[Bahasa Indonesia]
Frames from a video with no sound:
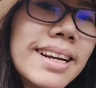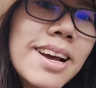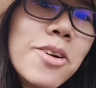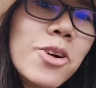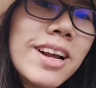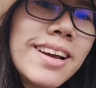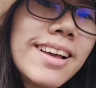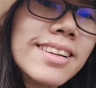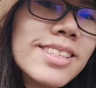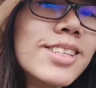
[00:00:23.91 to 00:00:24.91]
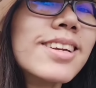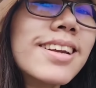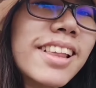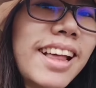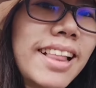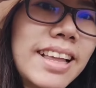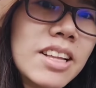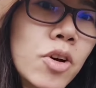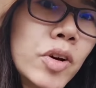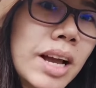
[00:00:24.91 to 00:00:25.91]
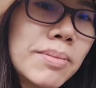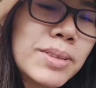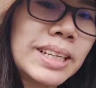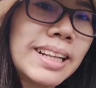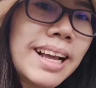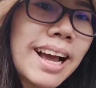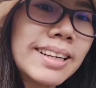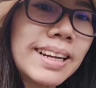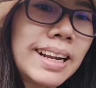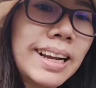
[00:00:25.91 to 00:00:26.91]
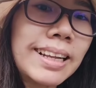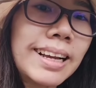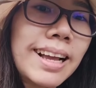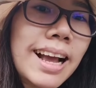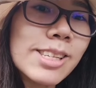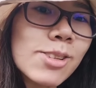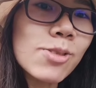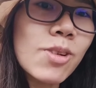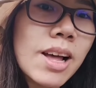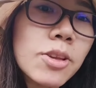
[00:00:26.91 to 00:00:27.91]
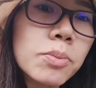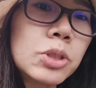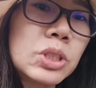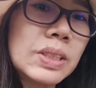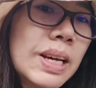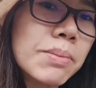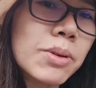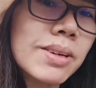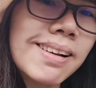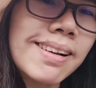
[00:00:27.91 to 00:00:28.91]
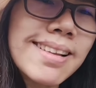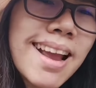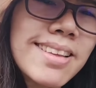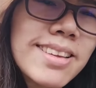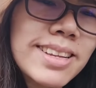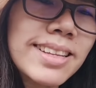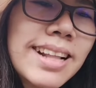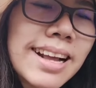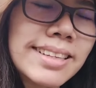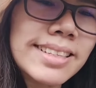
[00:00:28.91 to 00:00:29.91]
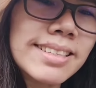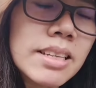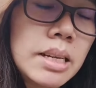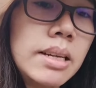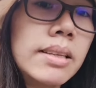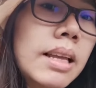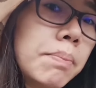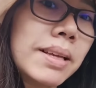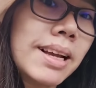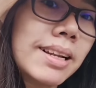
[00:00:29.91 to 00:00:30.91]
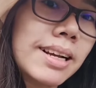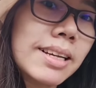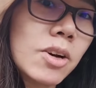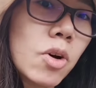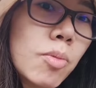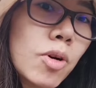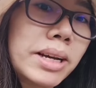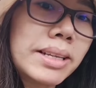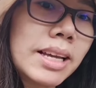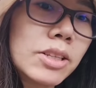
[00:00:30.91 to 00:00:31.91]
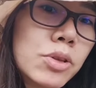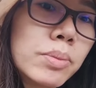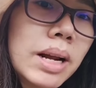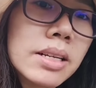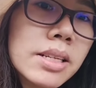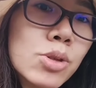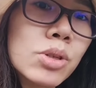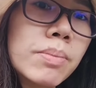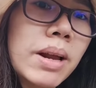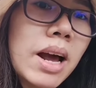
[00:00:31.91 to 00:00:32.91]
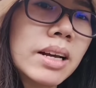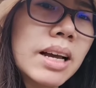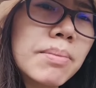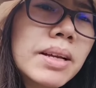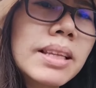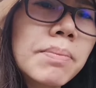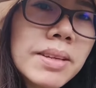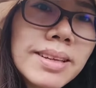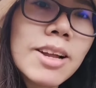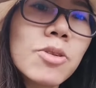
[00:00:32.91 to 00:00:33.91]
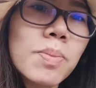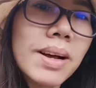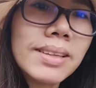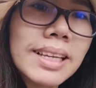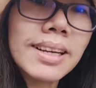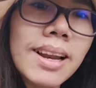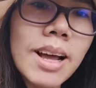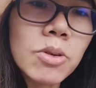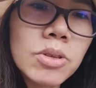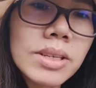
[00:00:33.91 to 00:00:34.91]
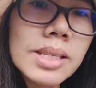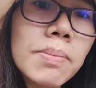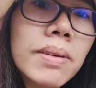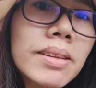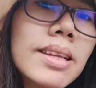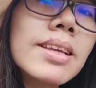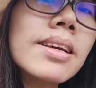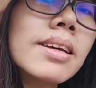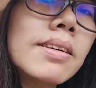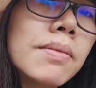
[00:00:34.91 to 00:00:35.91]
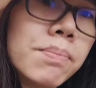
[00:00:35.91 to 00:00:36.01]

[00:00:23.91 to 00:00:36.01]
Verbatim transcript: Karena orang yang sering ngatain orang menggunakan kata-kata asu ataupun juga menggunakan anjing ini nangis. Tapi kadang yang ngomonginnya itu merasa sudah beragama tapi nggak lupa tingkah lakunya seperti